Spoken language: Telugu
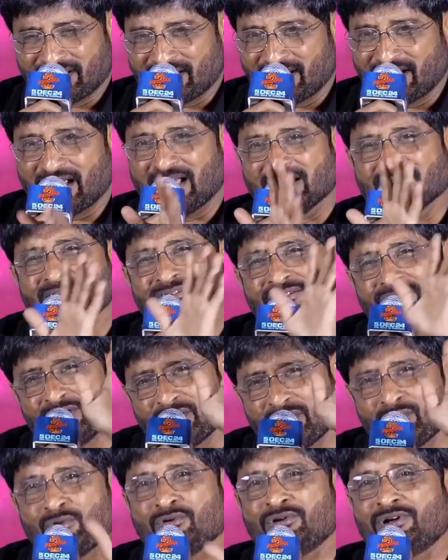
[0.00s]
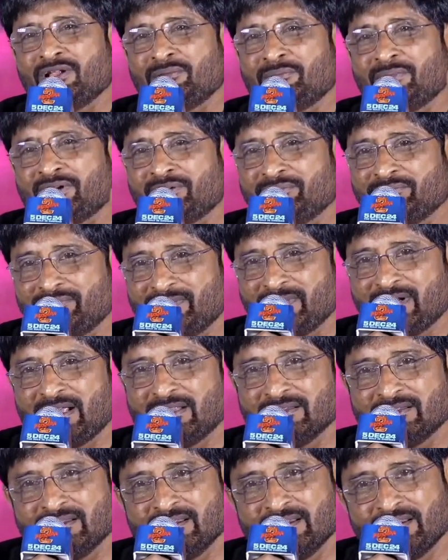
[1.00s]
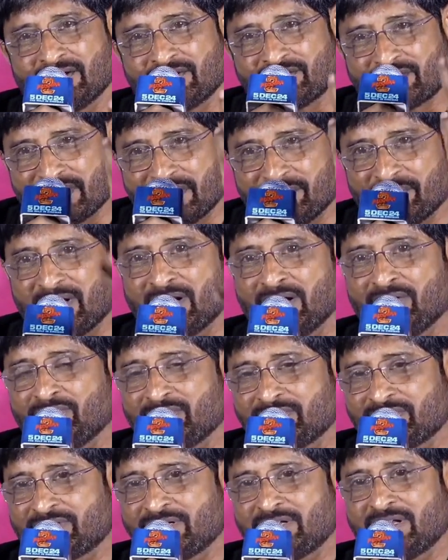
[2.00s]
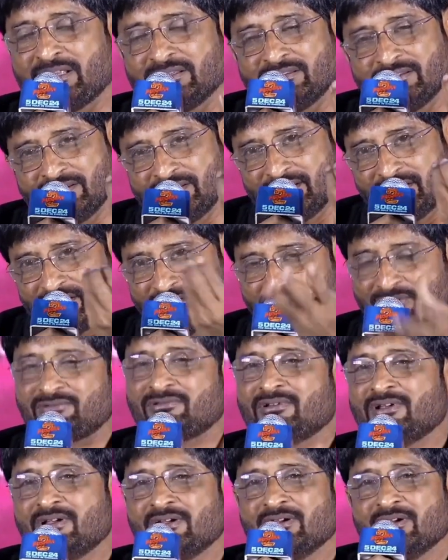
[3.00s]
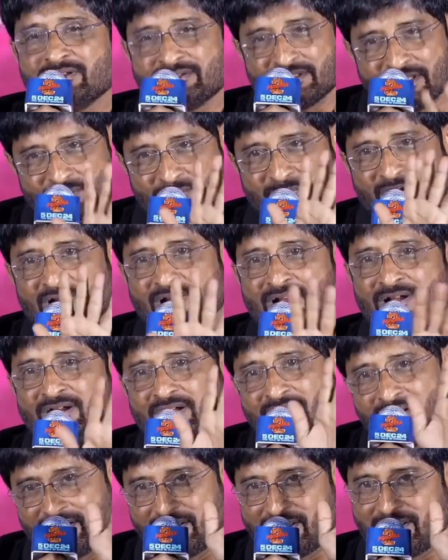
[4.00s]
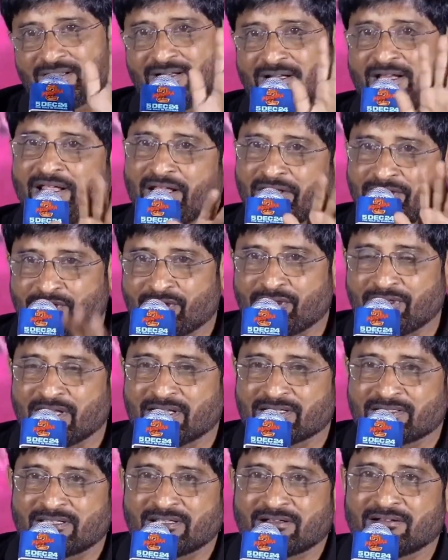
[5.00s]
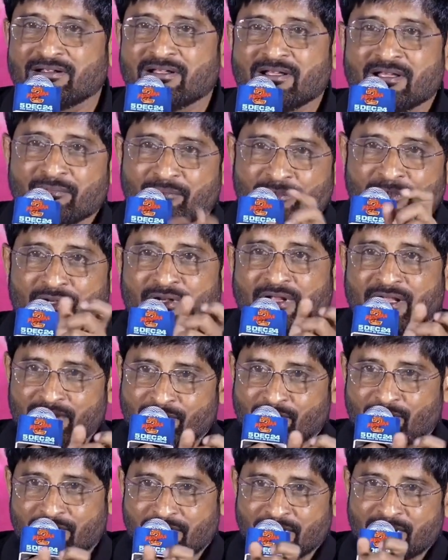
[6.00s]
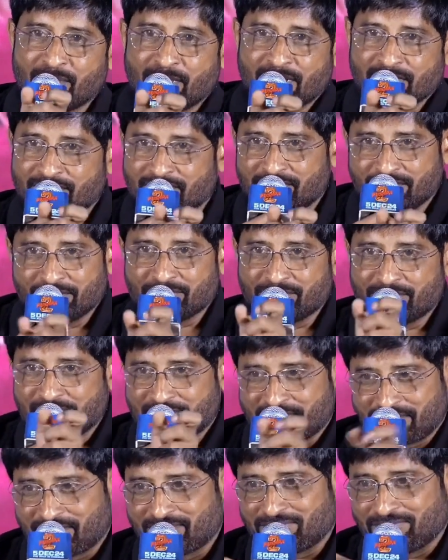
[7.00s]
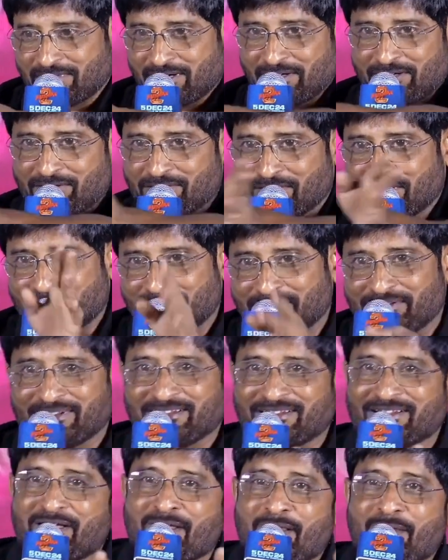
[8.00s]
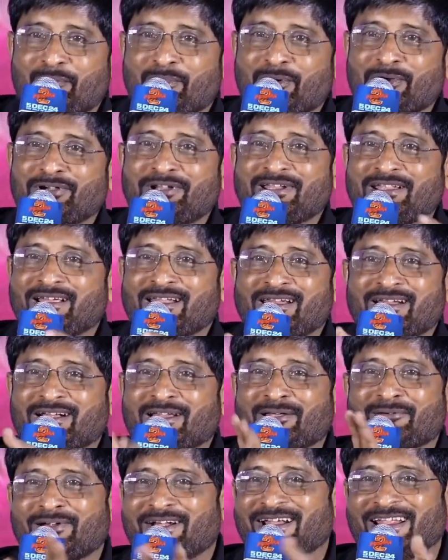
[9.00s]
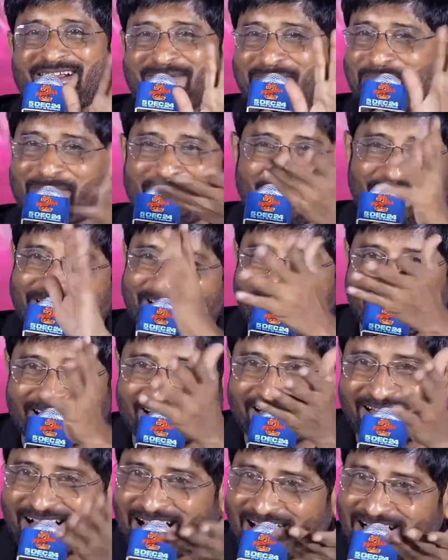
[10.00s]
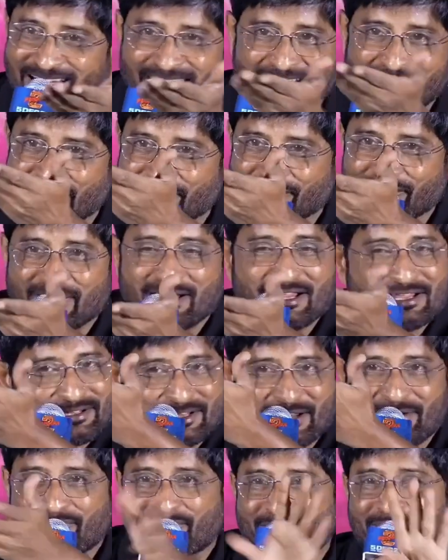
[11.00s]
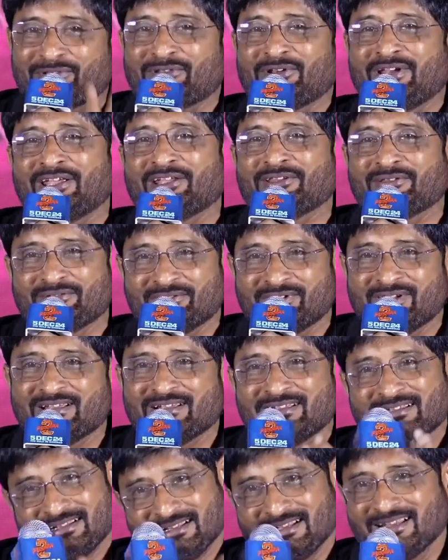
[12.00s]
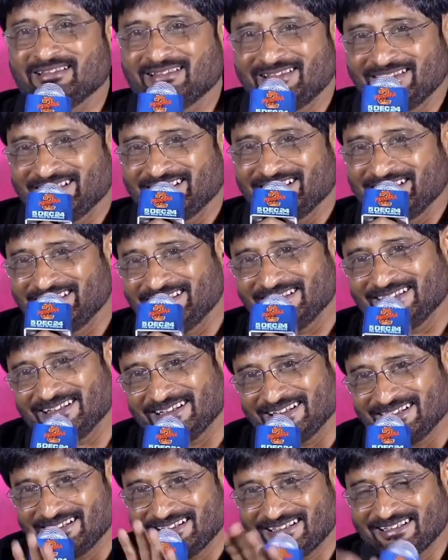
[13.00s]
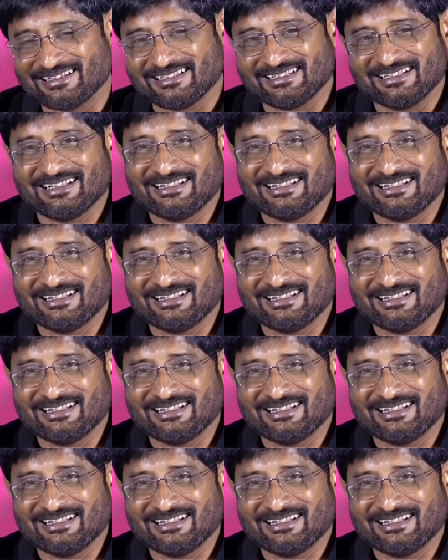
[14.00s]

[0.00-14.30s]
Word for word: అస్సలు అందరూ ఒకటే మేడం అందరూ సినిమా లవర్సే అందరూ సినిమానే ఎంజాయ్ చేస్తారు మీరు అదొక్కటి మాత్రం యూ జస్ట్ ఎడిట్ దట్ థింగ్ పొలిటికల్గా డివైడ్ పొలిటికల్గా ఆయనకి ఏ అఫిలియేషన్ ఎవరితో లేదు అంతే అది నవీన్ గారు